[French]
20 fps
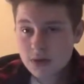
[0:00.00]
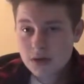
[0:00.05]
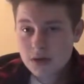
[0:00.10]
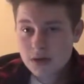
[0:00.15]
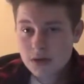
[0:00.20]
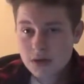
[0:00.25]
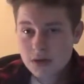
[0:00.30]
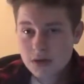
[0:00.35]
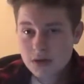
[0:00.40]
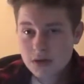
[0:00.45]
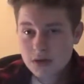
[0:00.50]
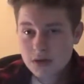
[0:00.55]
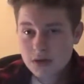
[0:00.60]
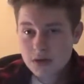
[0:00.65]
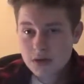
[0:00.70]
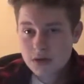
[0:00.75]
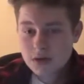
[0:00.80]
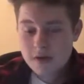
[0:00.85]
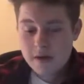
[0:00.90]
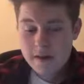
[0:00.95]
euh,
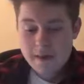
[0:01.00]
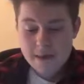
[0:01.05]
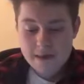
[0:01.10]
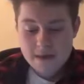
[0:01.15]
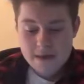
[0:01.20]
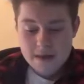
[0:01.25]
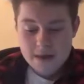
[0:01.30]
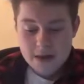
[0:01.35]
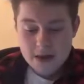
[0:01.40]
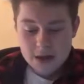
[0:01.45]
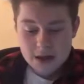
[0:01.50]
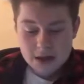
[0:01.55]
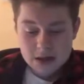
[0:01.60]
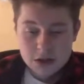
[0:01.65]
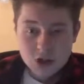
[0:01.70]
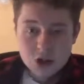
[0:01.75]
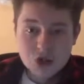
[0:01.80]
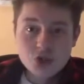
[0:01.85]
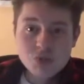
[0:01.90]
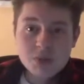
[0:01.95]

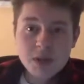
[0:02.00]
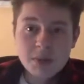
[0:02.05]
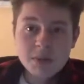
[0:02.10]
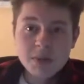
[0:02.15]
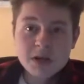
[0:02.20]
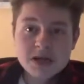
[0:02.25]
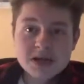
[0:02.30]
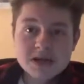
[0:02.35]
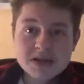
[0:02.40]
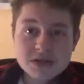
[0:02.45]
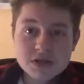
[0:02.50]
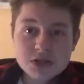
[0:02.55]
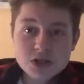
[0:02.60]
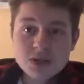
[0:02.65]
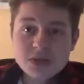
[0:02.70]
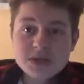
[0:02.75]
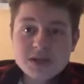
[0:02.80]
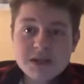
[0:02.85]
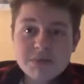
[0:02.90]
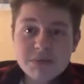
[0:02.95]
je suis perplexe, je
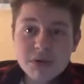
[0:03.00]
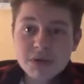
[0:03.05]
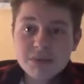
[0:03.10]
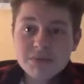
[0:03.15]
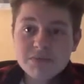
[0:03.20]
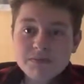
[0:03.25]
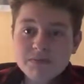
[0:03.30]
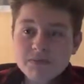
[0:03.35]
ne sais pas